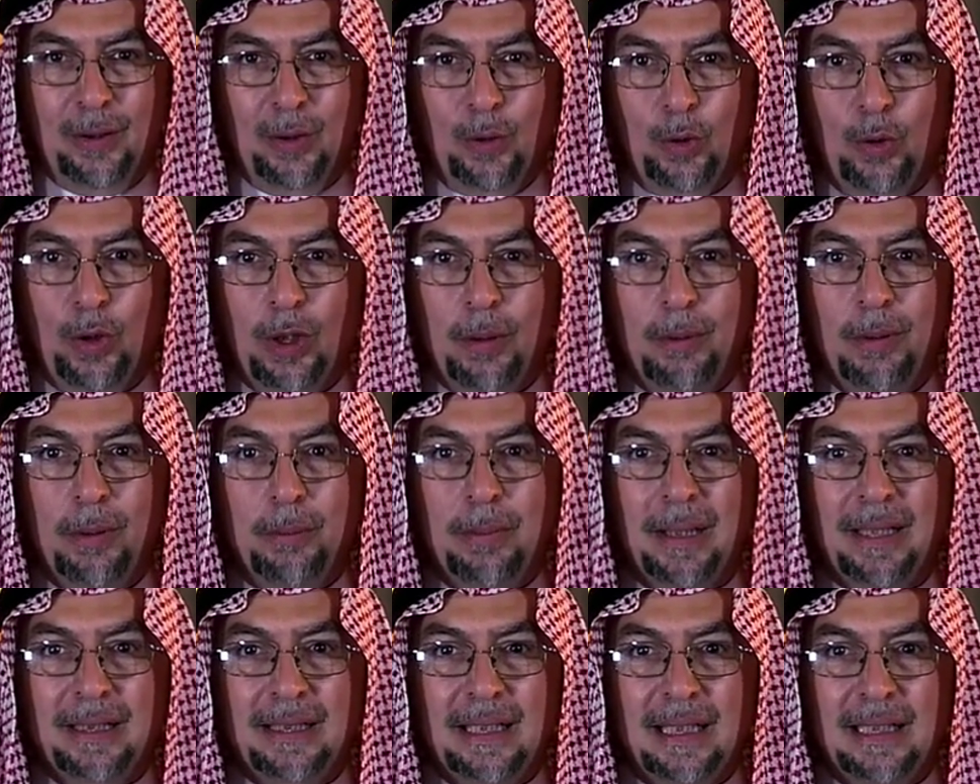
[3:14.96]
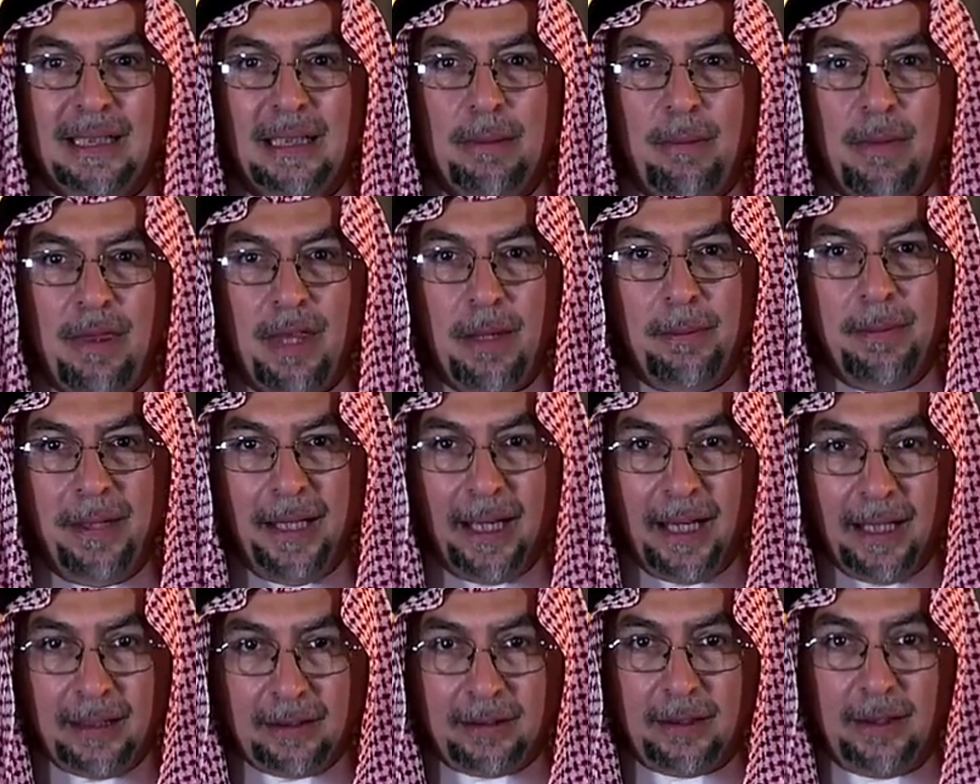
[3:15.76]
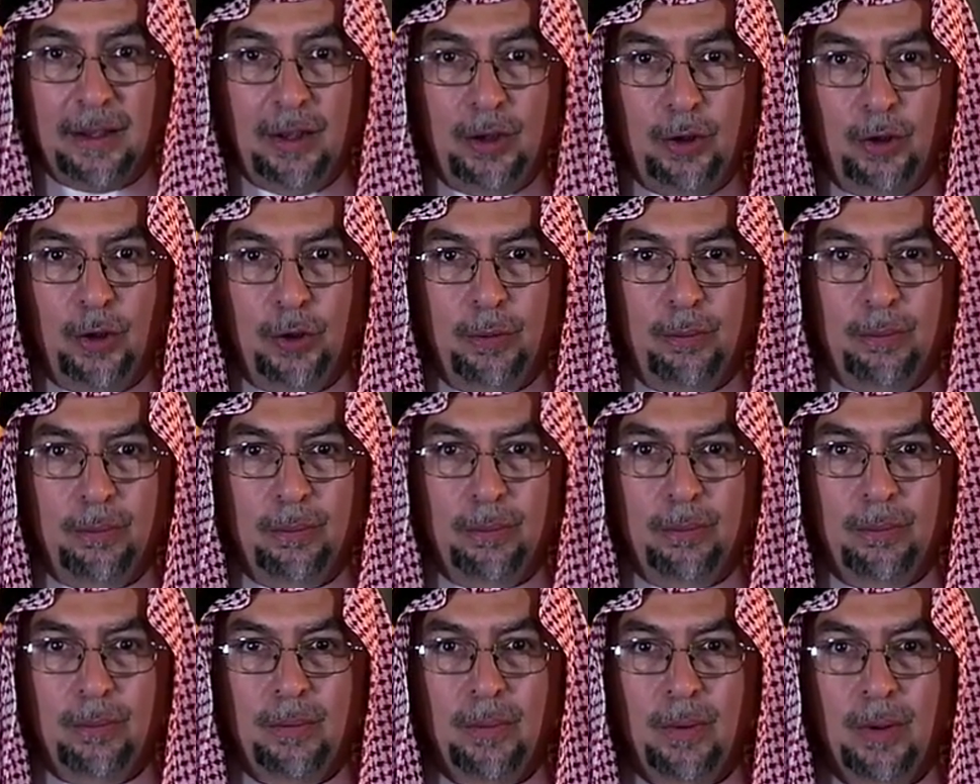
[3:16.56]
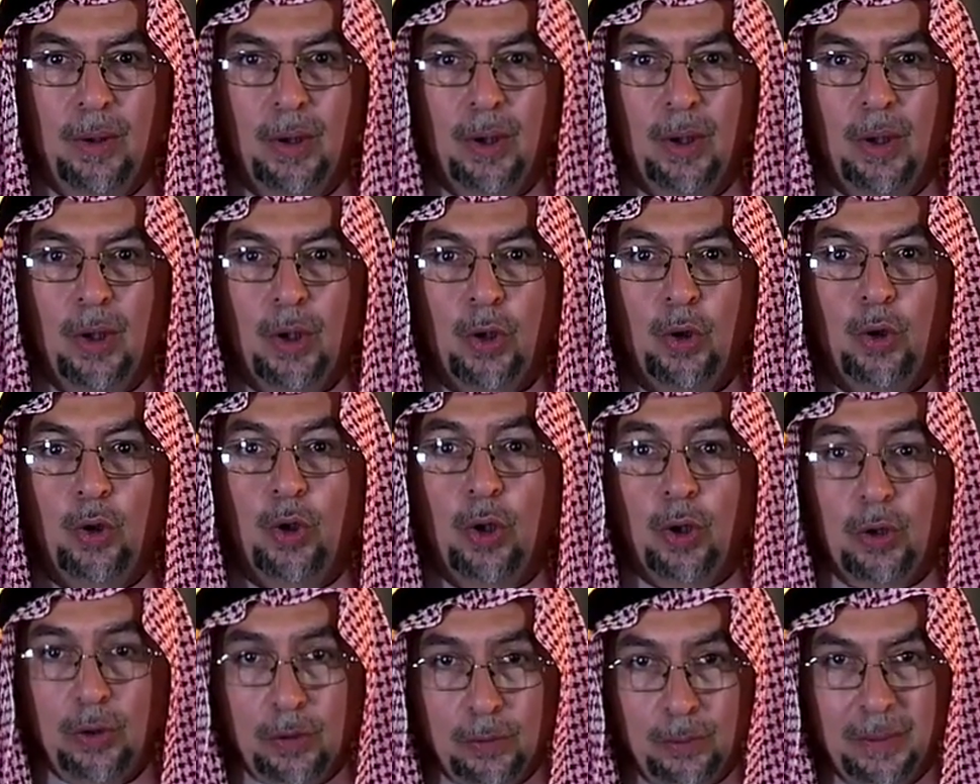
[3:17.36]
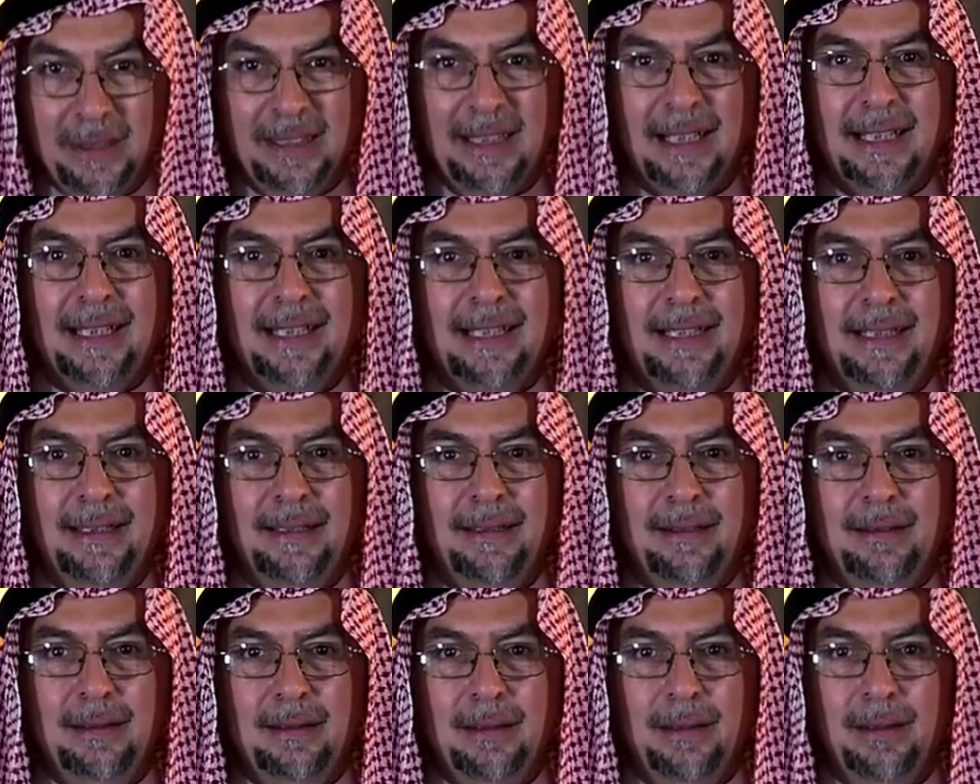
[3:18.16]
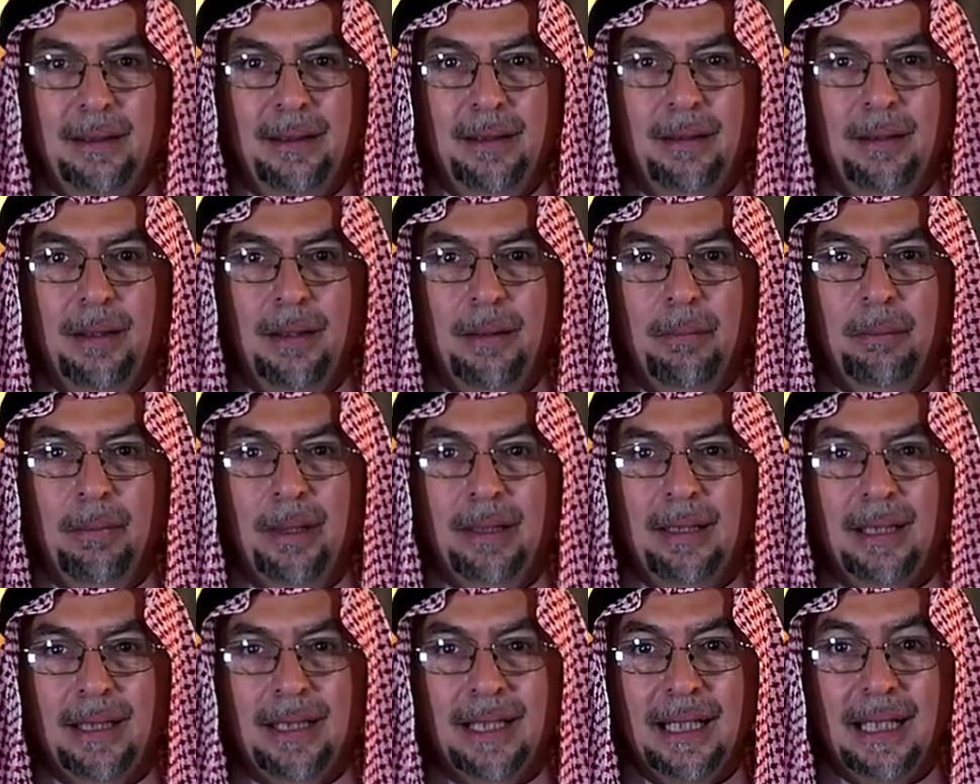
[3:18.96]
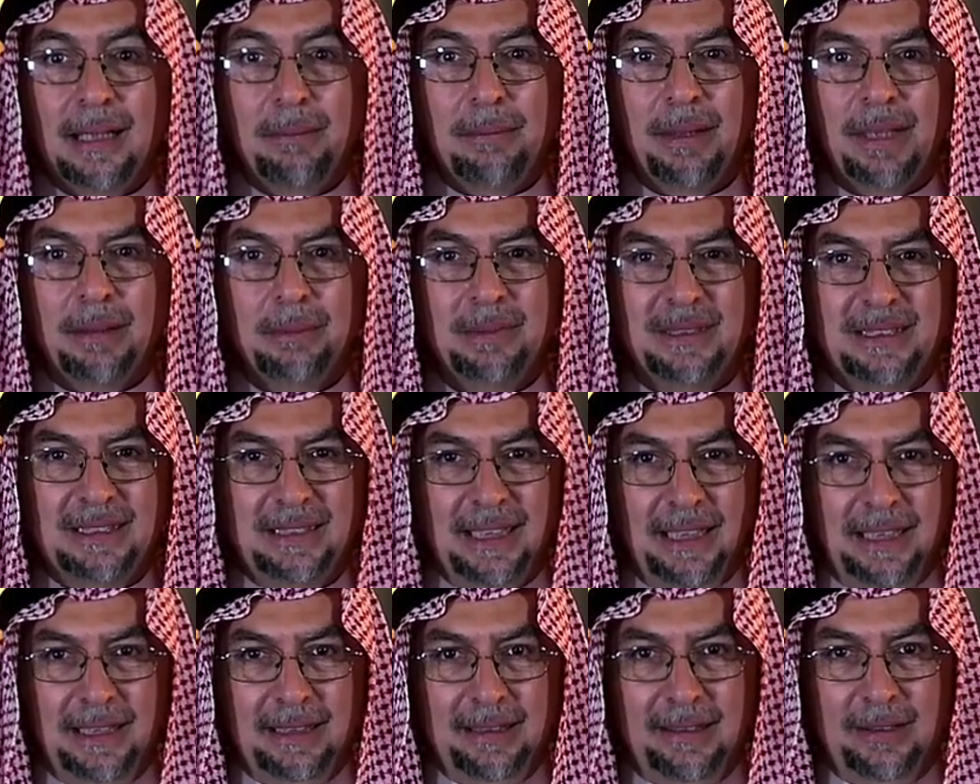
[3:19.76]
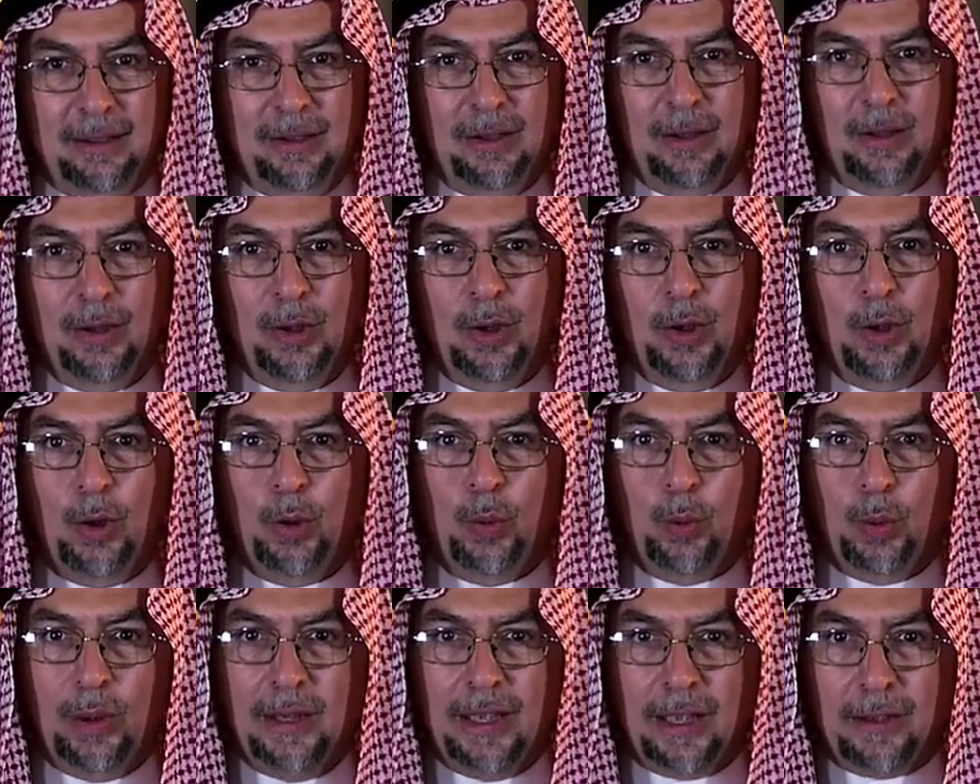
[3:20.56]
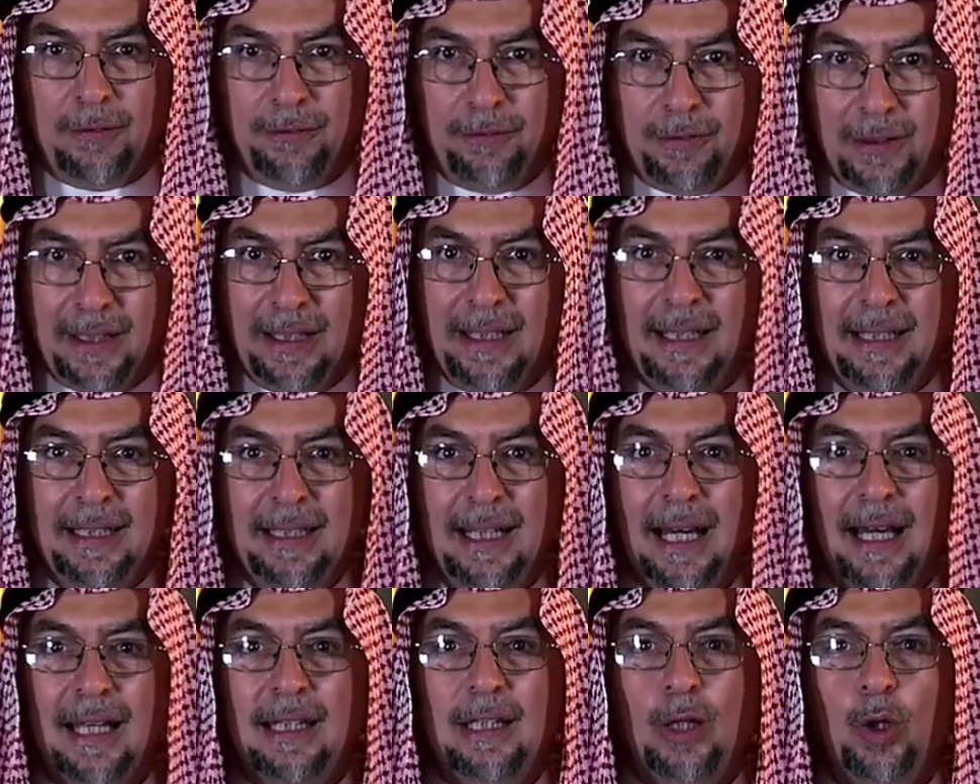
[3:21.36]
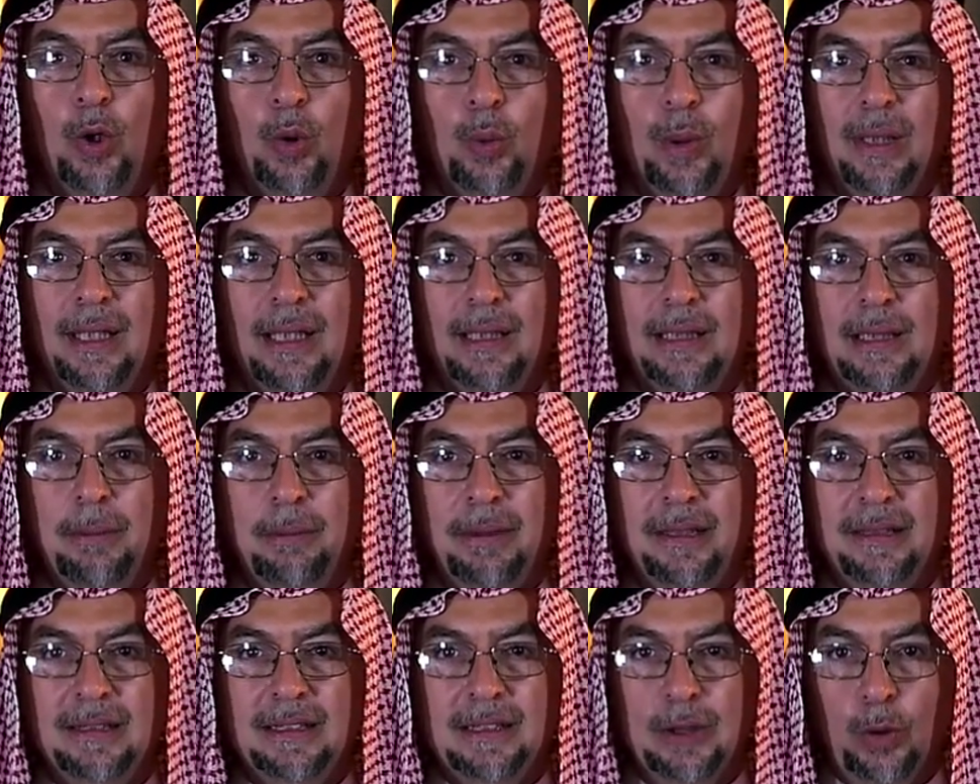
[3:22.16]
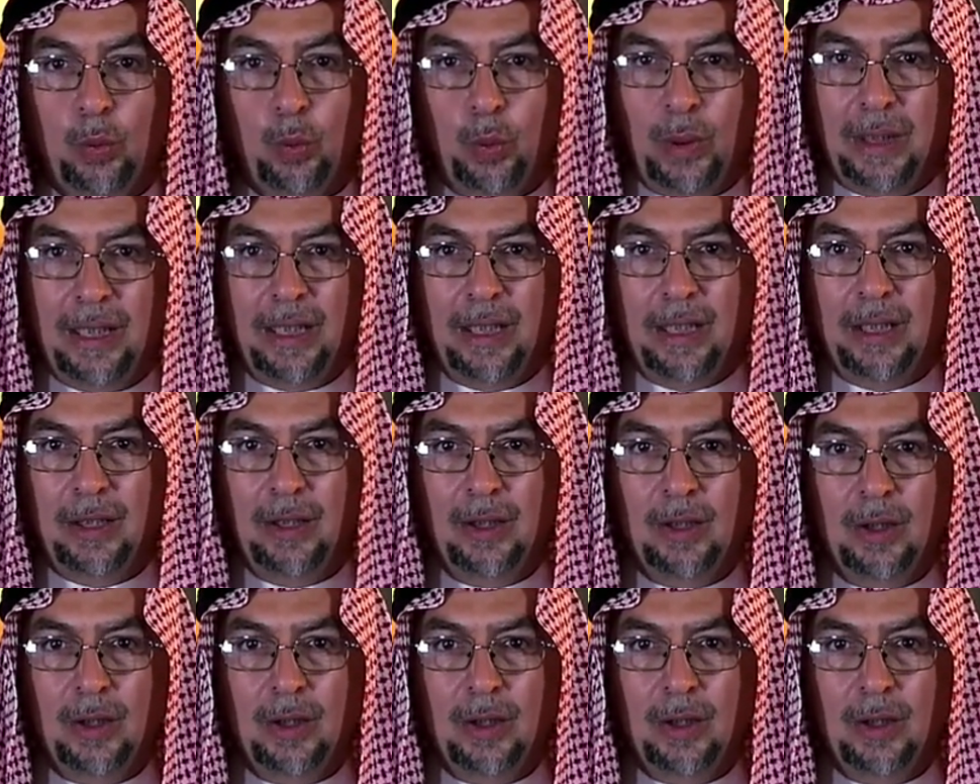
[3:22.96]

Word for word: وقبل ما تقدم ذبيحتك اليوم كن متأكد بأن قلبك مستعد وأنك فعلا هذا هو اللي تبي تسويه